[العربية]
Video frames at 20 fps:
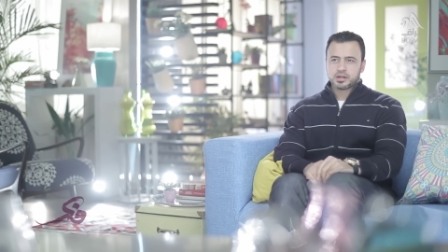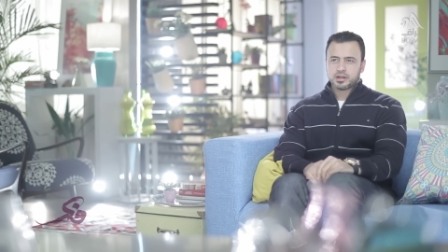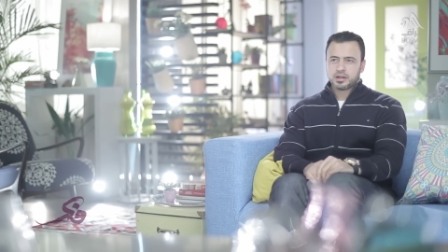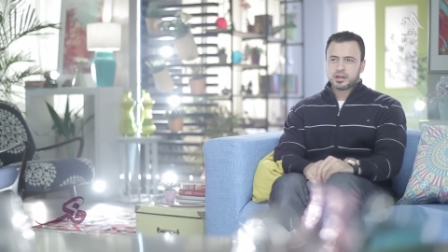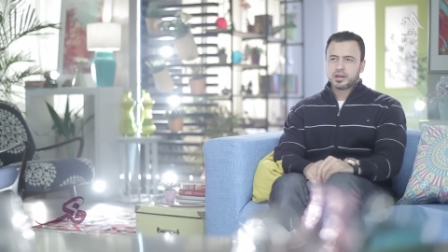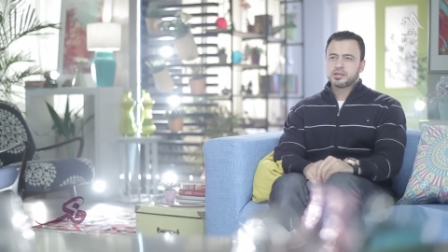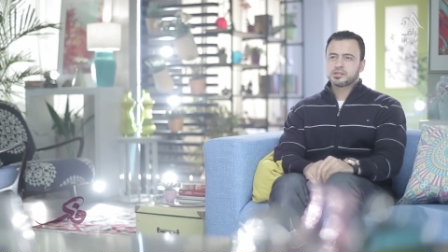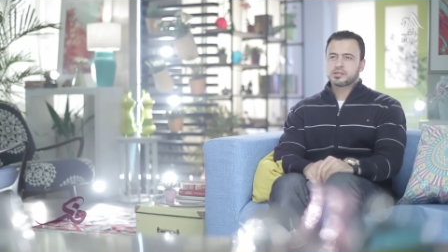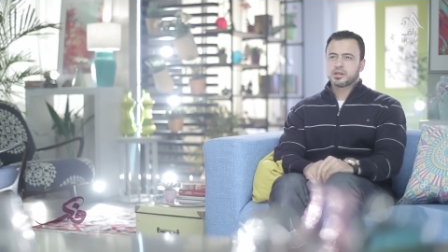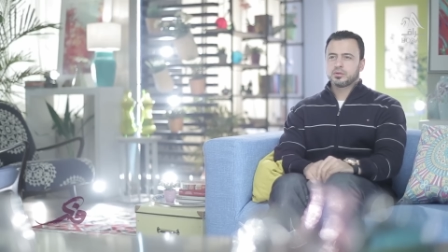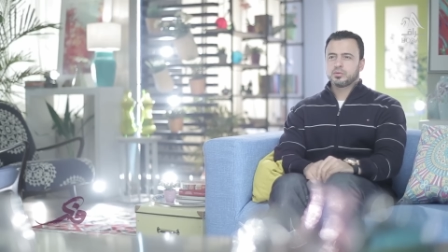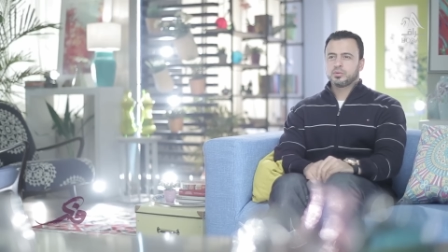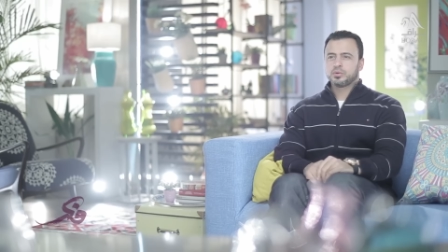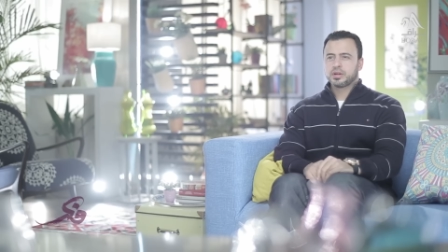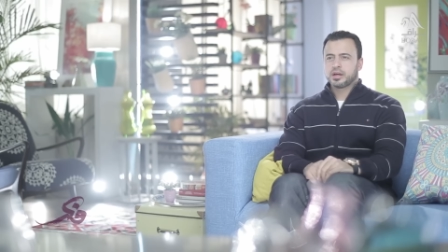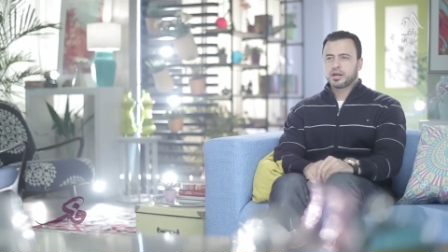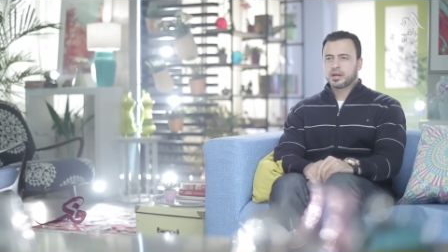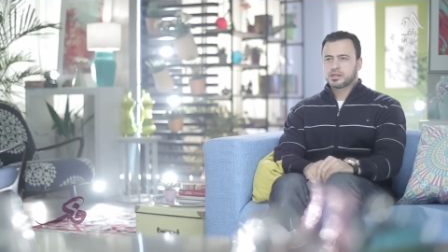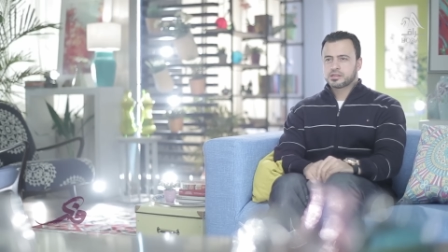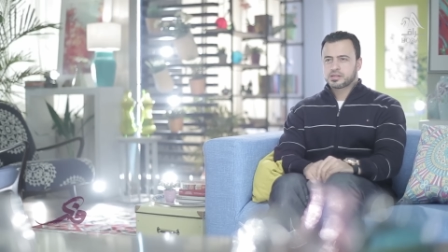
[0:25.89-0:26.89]
ليس
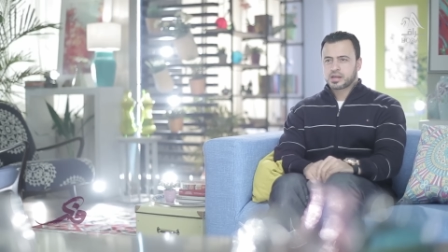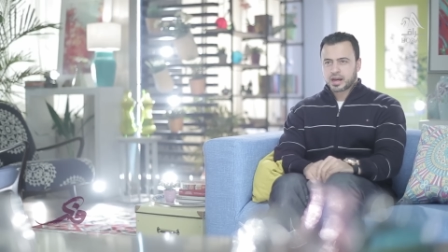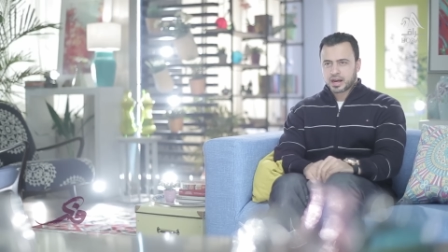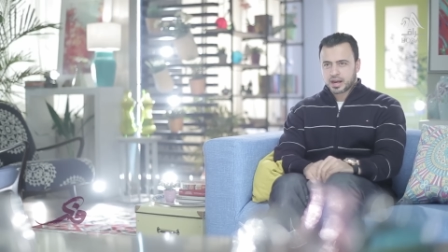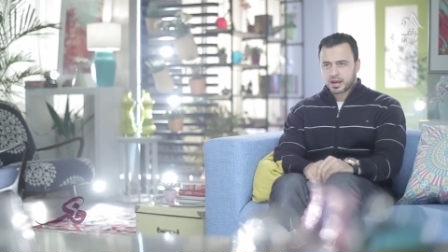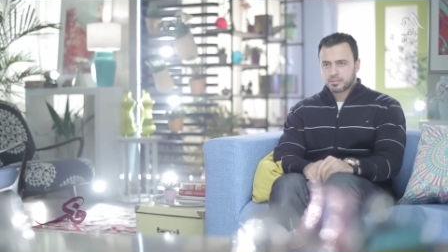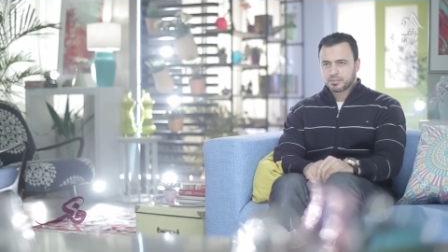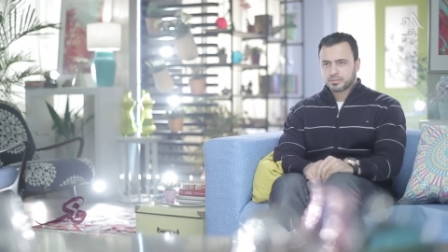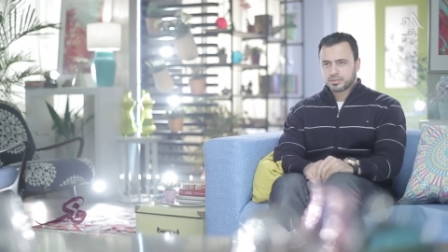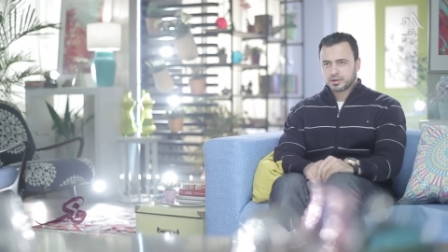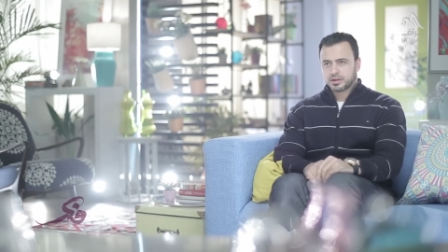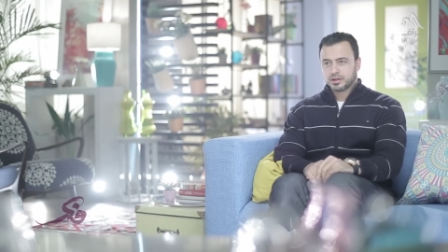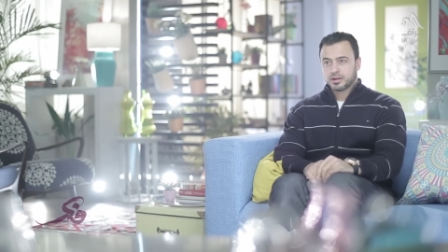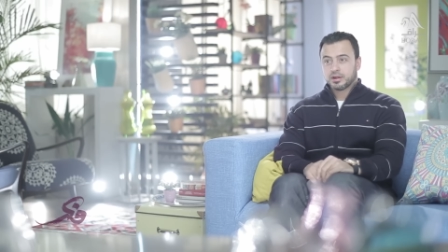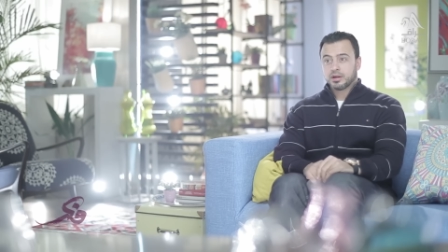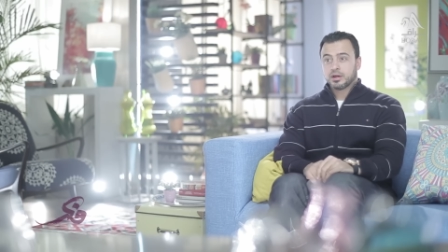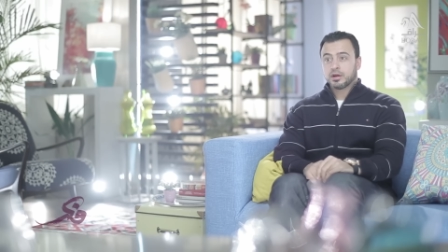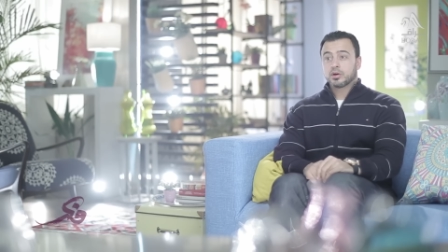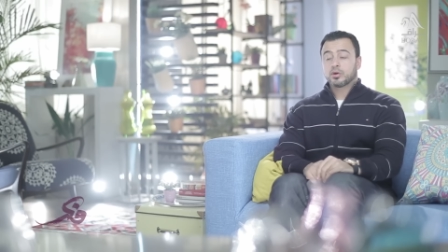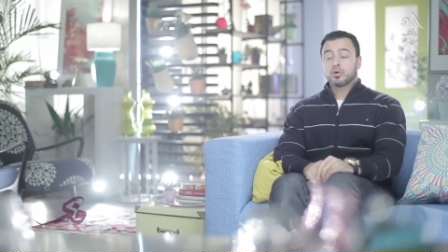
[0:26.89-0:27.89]
دونها سحاب؟
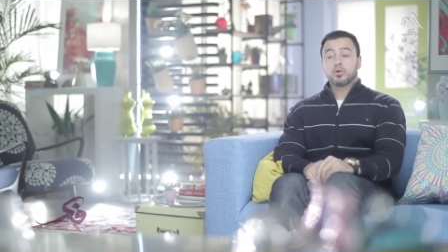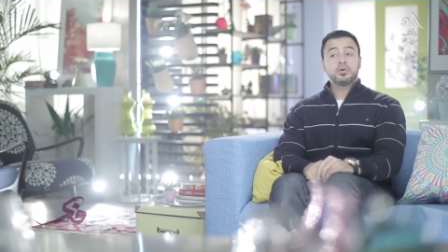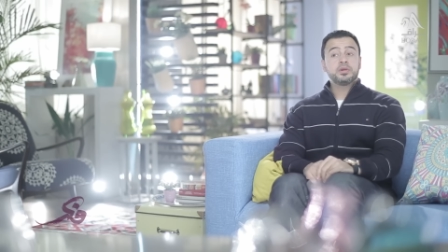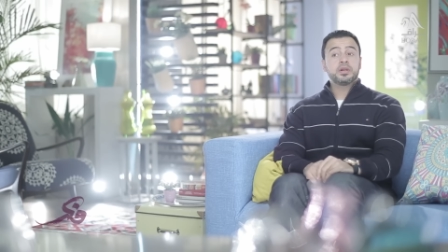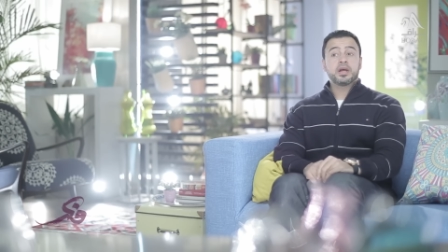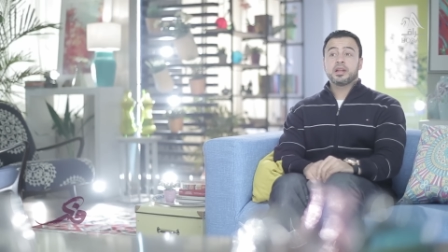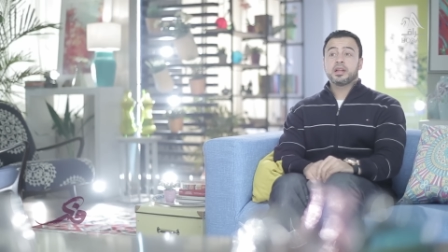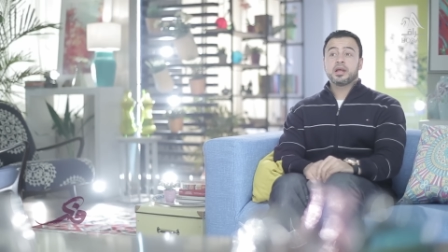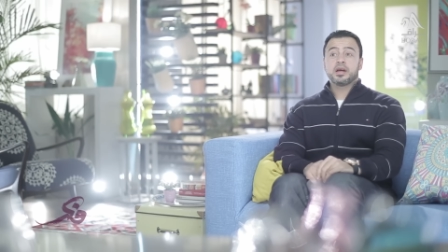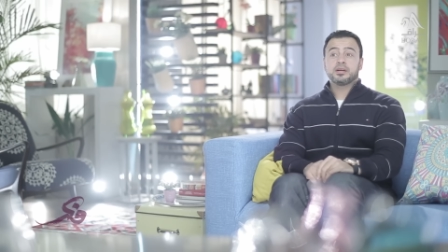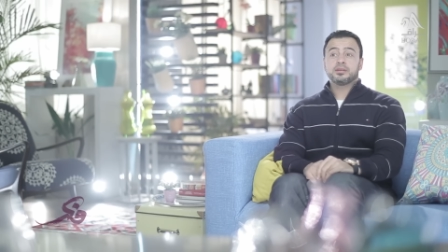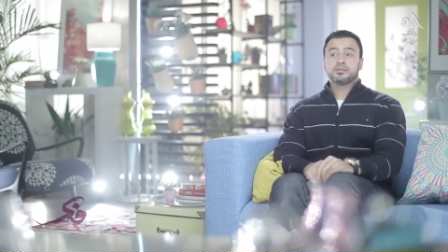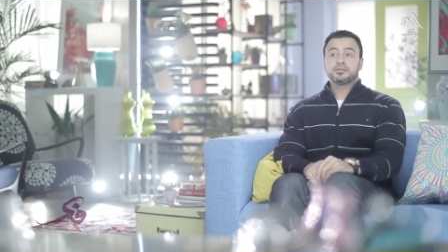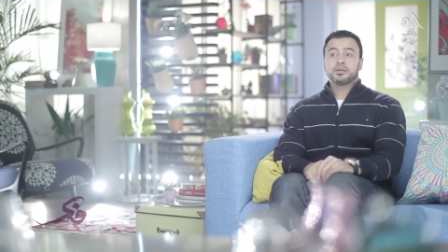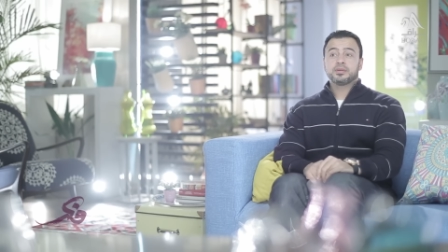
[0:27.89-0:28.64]
قلنا لا